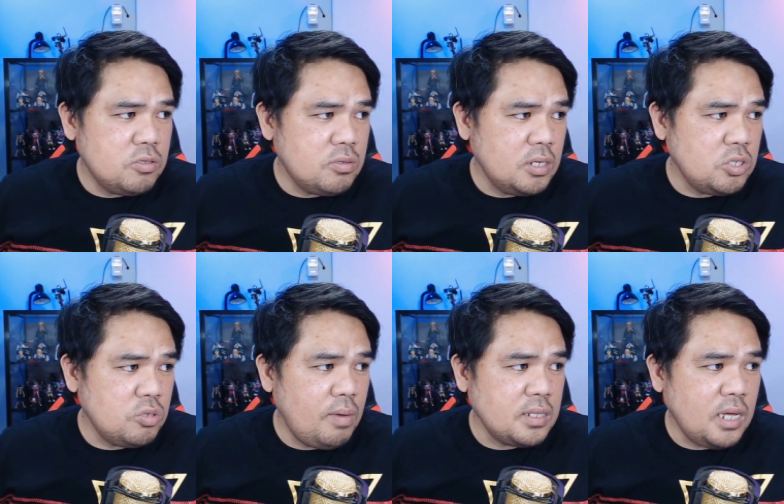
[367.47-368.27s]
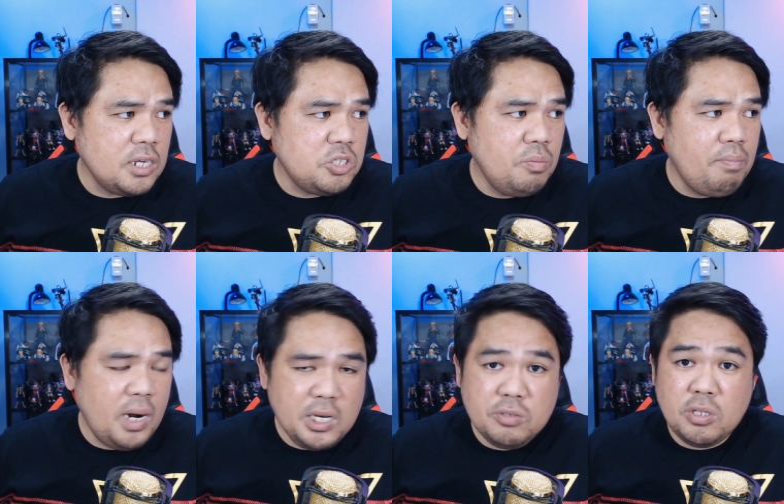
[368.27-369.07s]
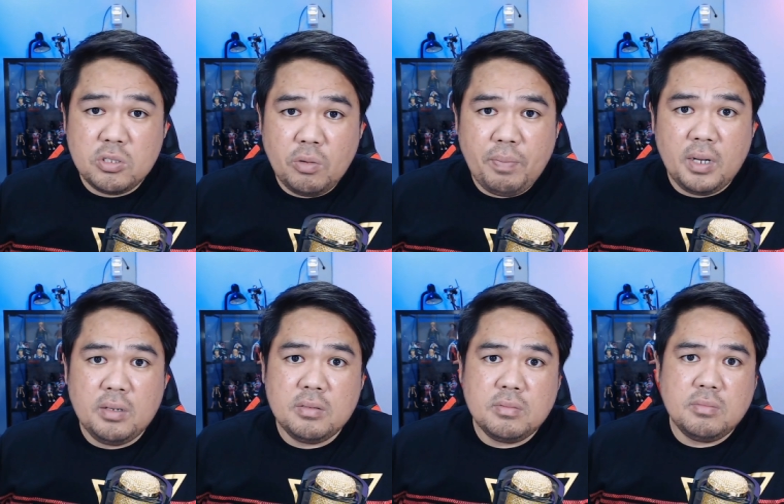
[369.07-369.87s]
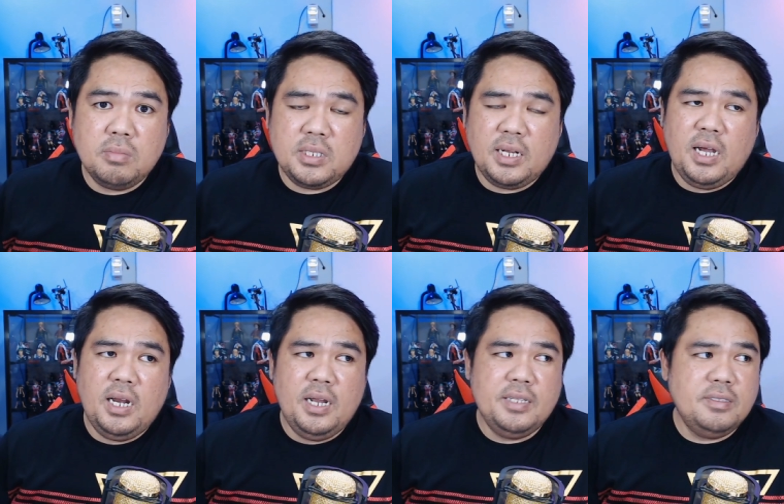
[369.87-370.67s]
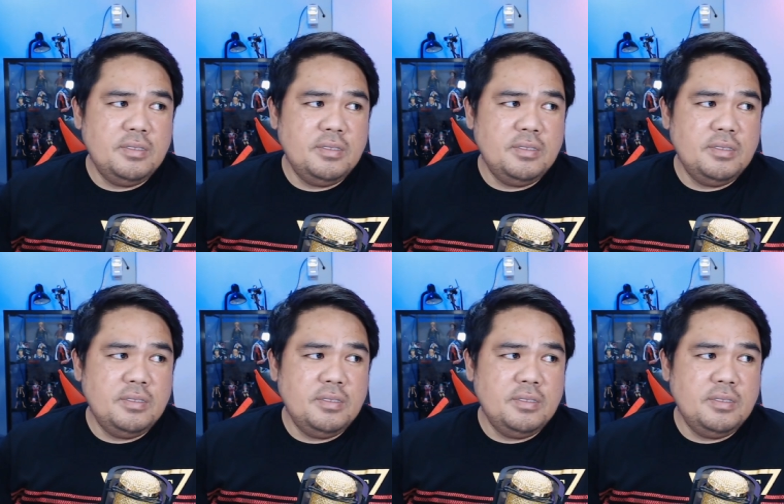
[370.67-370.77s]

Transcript: kasi tumataas yung value nito pag matagalan.